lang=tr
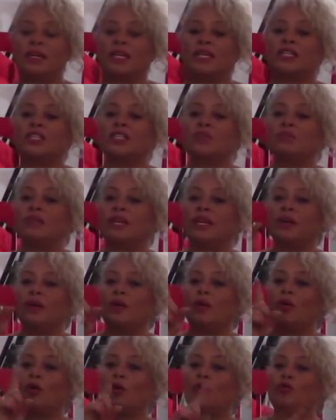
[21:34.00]
Şimdi
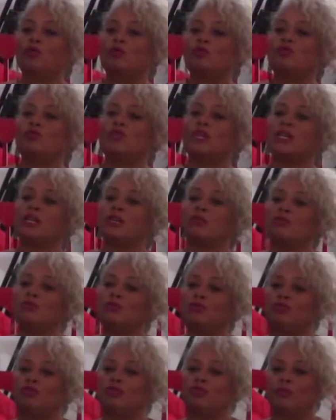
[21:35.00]
önümüzdeki
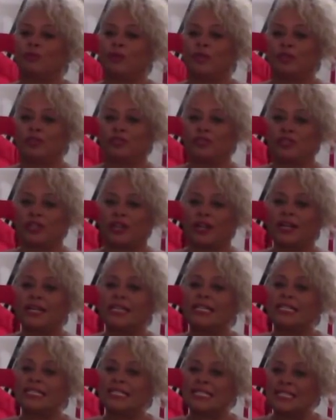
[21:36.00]
3 yıl boyunca
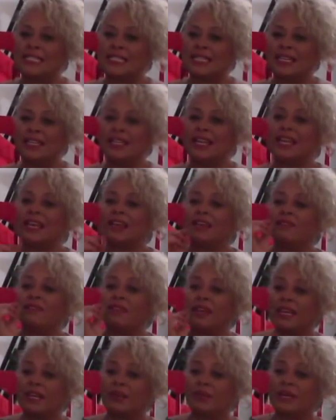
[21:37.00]
sizin
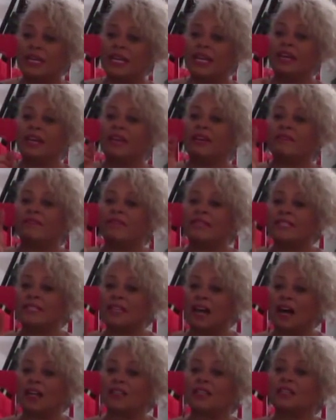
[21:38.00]
verimli ve
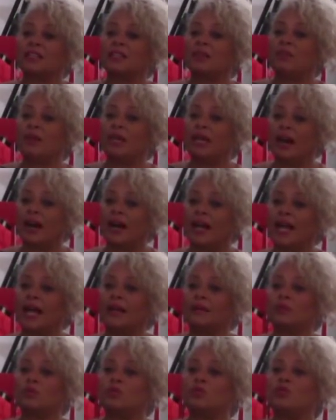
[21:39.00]
sağlıklı bir
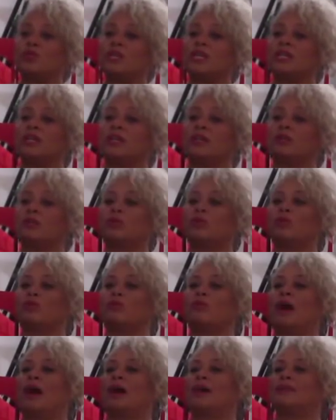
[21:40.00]
hayat düzeni
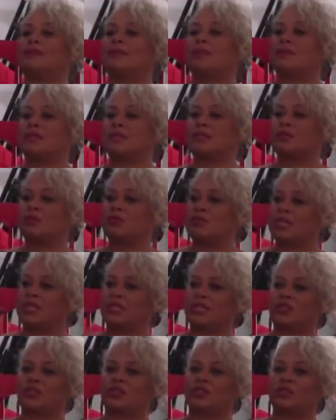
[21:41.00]
kurma teması
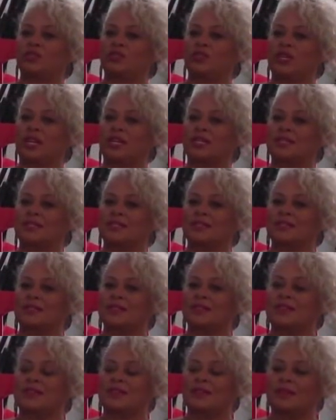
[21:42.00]
üzerine çalışacaksınız.
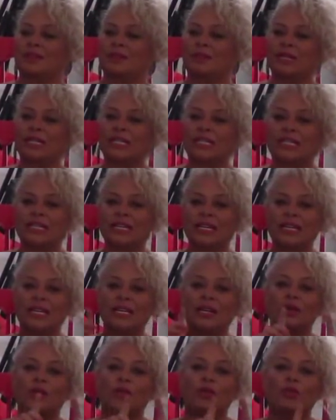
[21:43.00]
Bakın
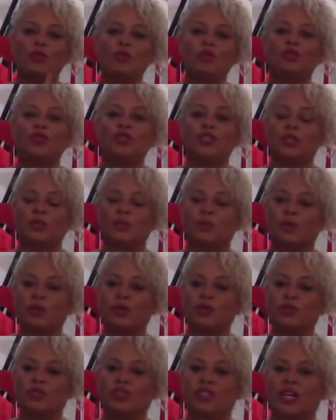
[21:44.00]
3 yıl
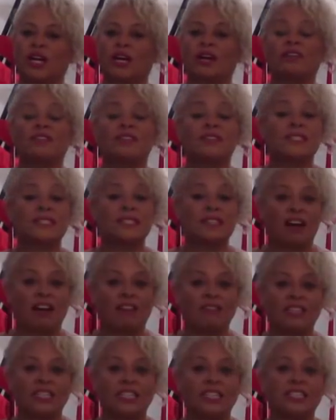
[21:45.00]
boyunca
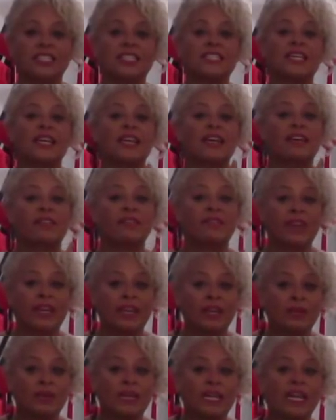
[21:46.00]
sınavlarınız
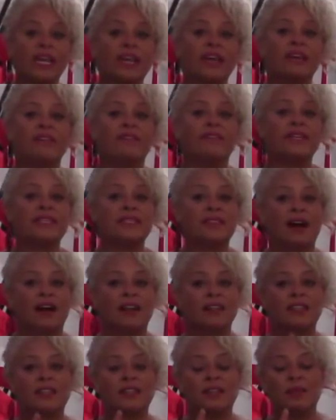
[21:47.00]
verimli ve
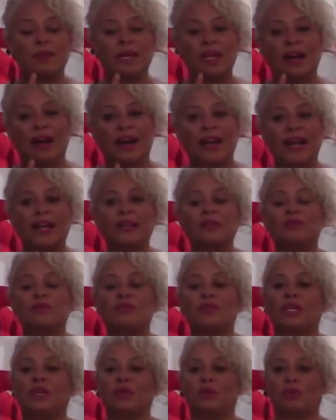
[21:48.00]
sağlıklı bir hayat
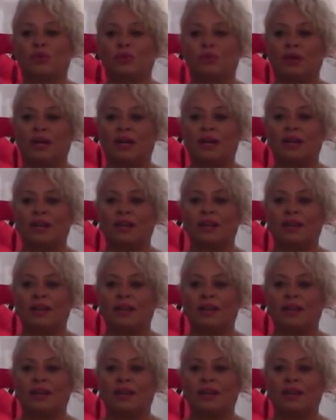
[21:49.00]
düzeni kurmak